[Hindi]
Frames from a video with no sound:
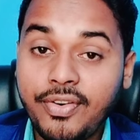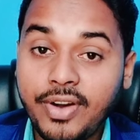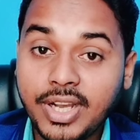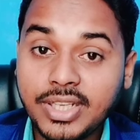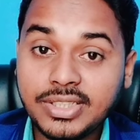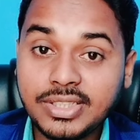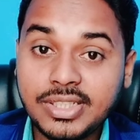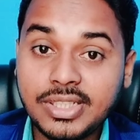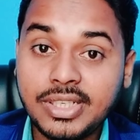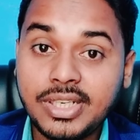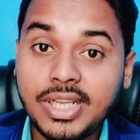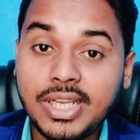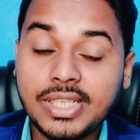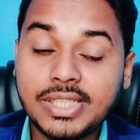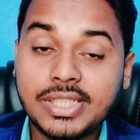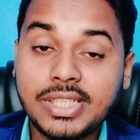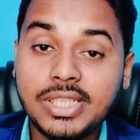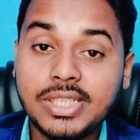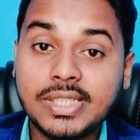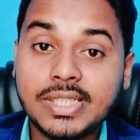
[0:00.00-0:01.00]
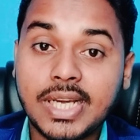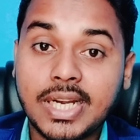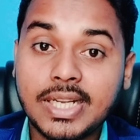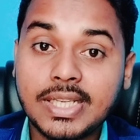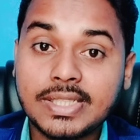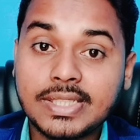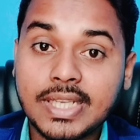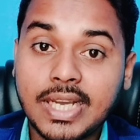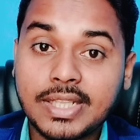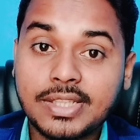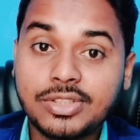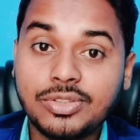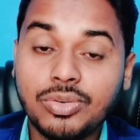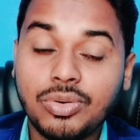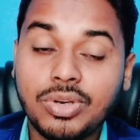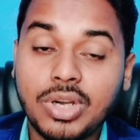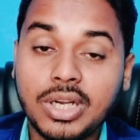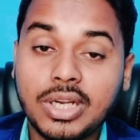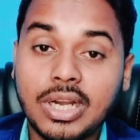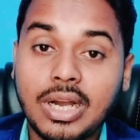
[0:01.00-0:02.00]
फर्स्ट डेज ही साढ़े सात
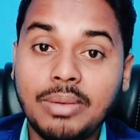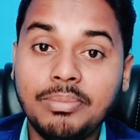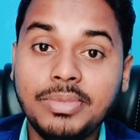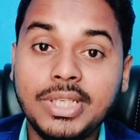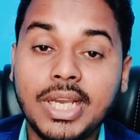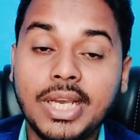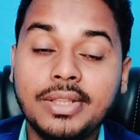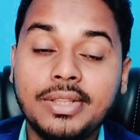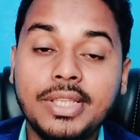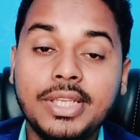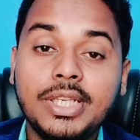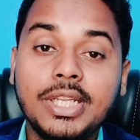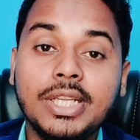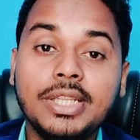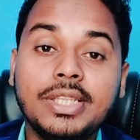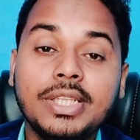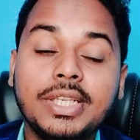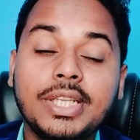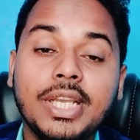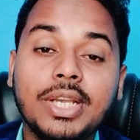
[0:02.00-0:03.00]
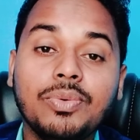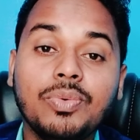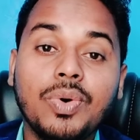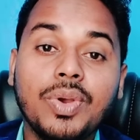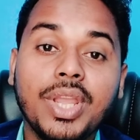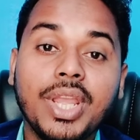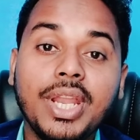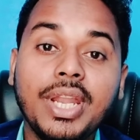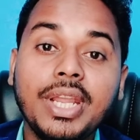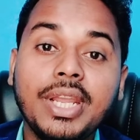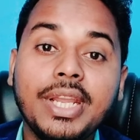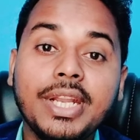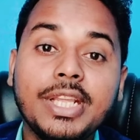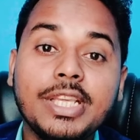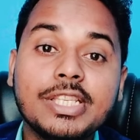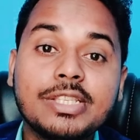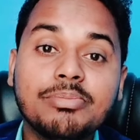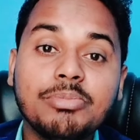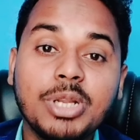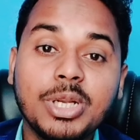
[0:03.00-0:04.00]
सौ का काम किया धीरे धीरे वो
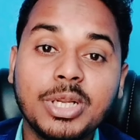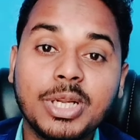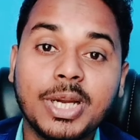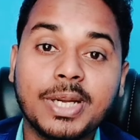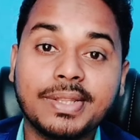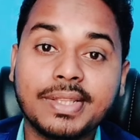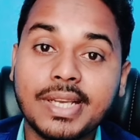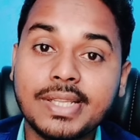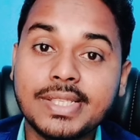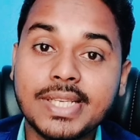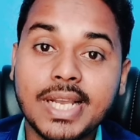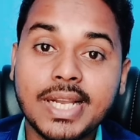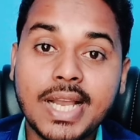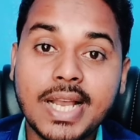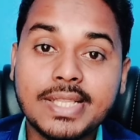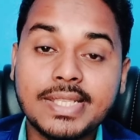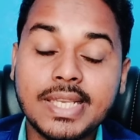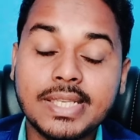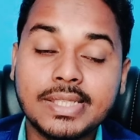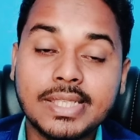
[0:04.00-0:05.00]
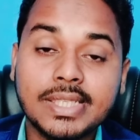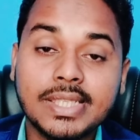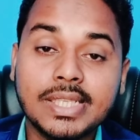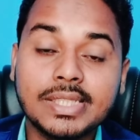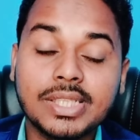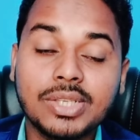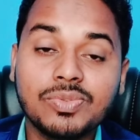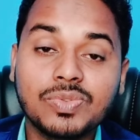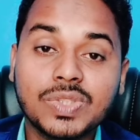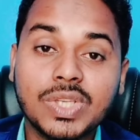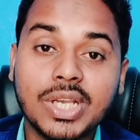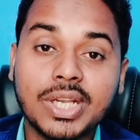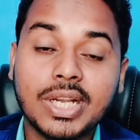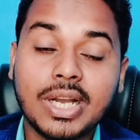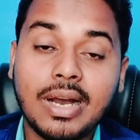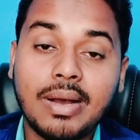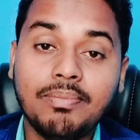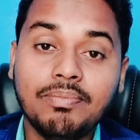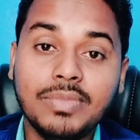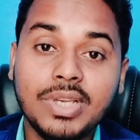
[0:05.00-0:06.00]
इंक्रीजमेंट करता जाएगा जैसे जैसे उसके
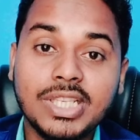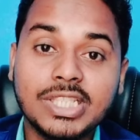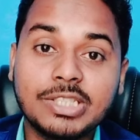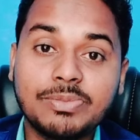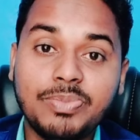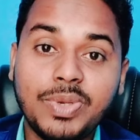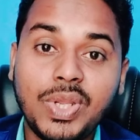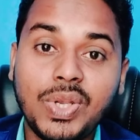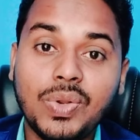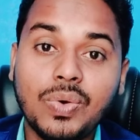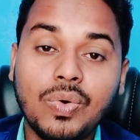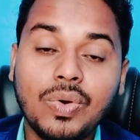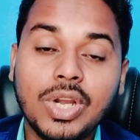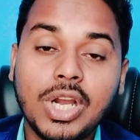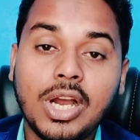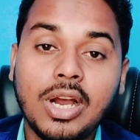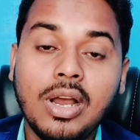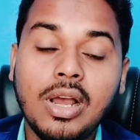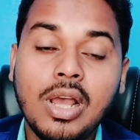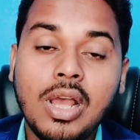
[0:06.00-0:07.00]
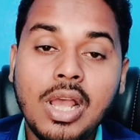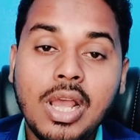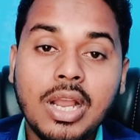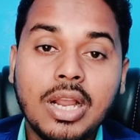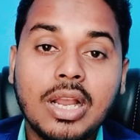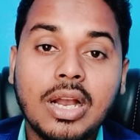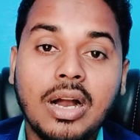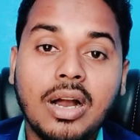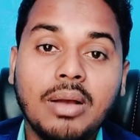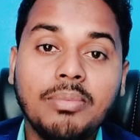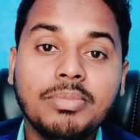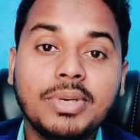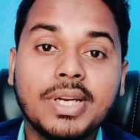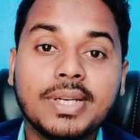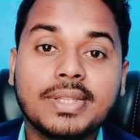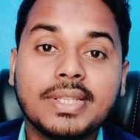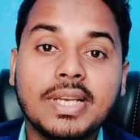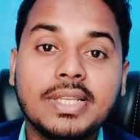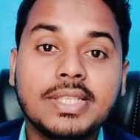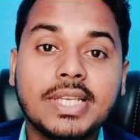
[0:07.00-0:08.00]
काम में स्पीड होगा काम
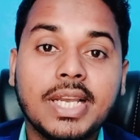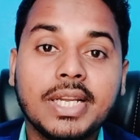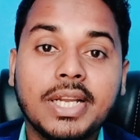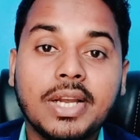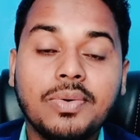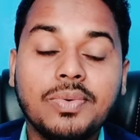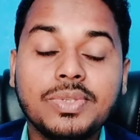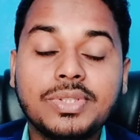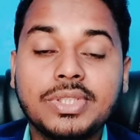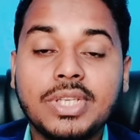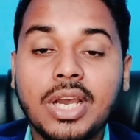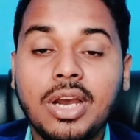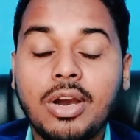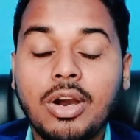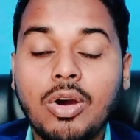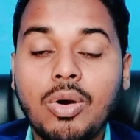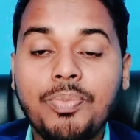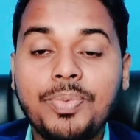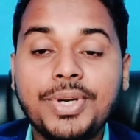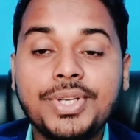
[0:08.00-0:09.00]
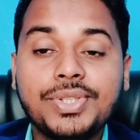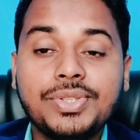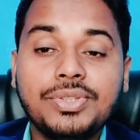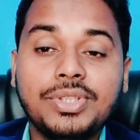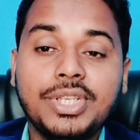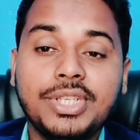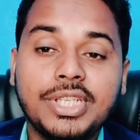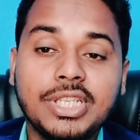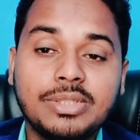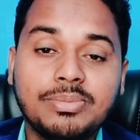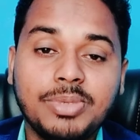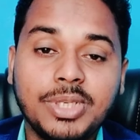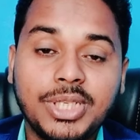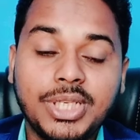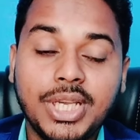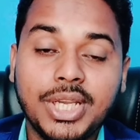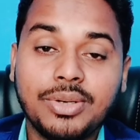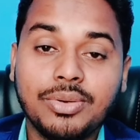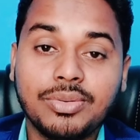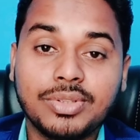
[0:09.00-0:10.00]
करता जाएगा उसका अपॉर्चुनिटीज़ भी
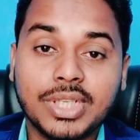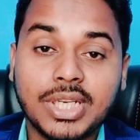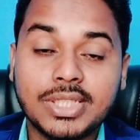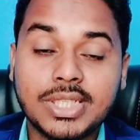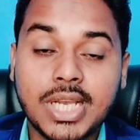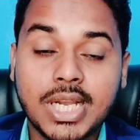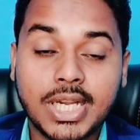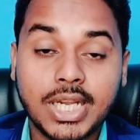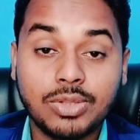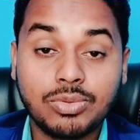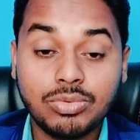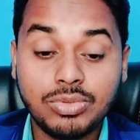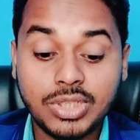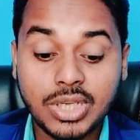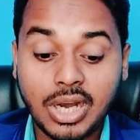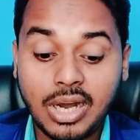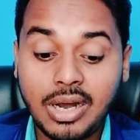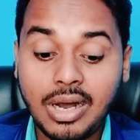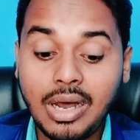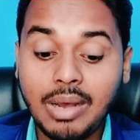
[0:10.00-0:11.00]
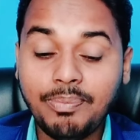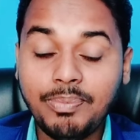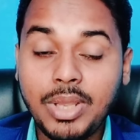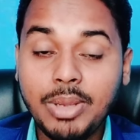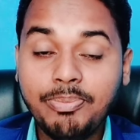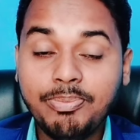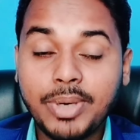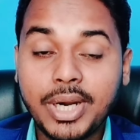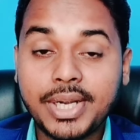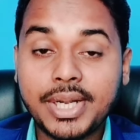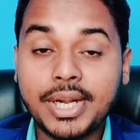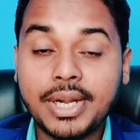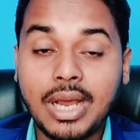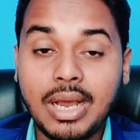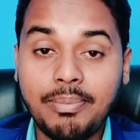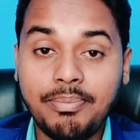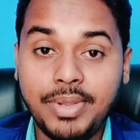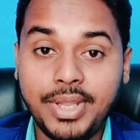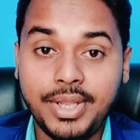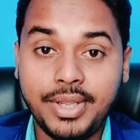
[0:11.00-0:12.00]
गेन होता जाएगा तो यहाँ पे
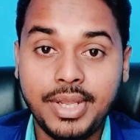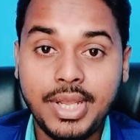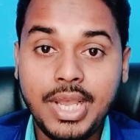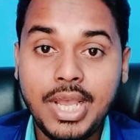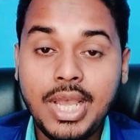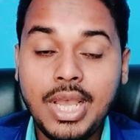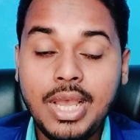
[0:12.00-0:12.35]
पटना में